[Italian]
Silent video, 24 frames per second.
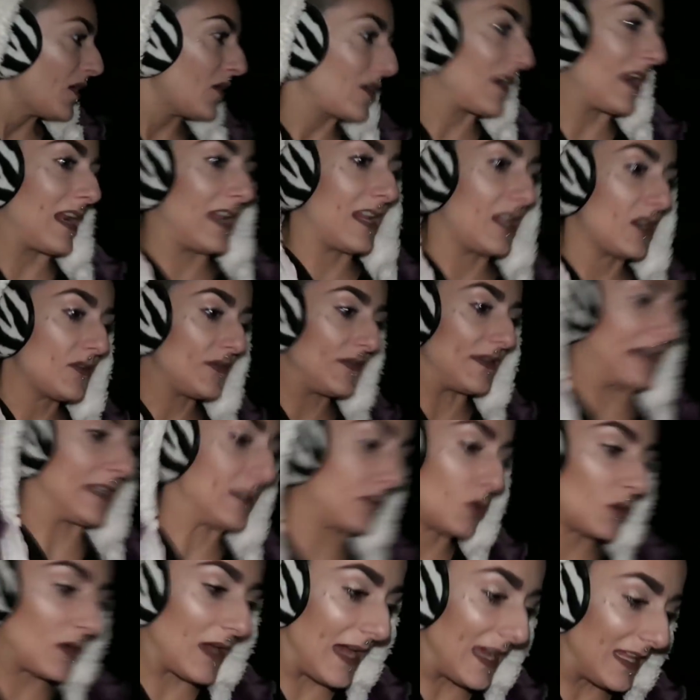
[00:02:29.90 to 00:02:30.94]
ora ne hanno
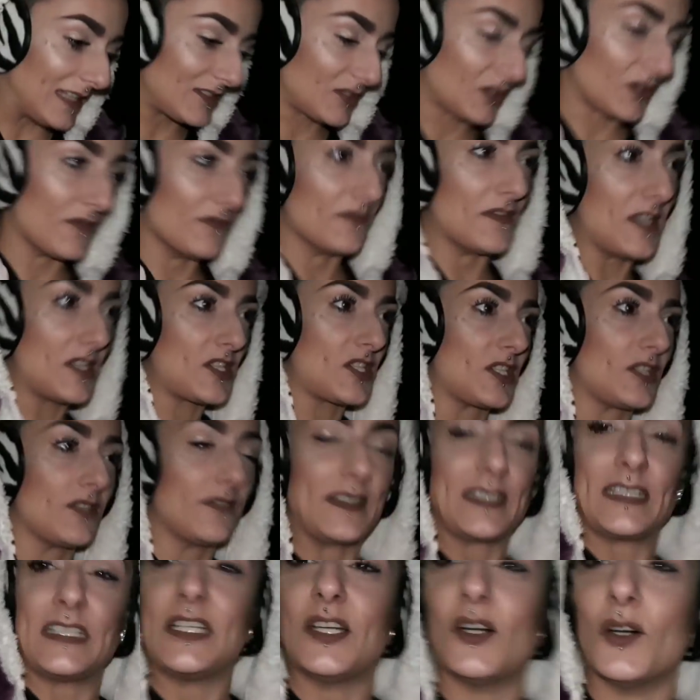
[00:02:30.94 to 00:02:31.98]
fatto un altro invece
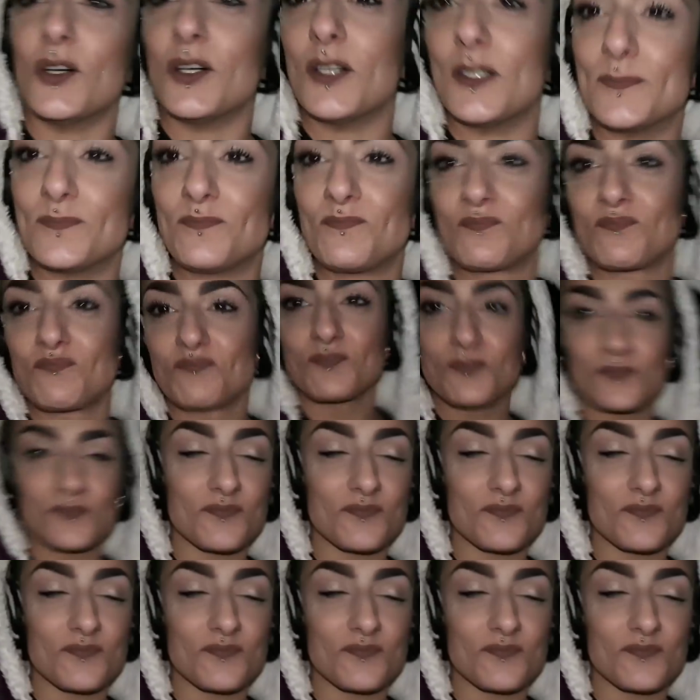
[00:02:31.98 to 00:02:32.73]
dove dico mm,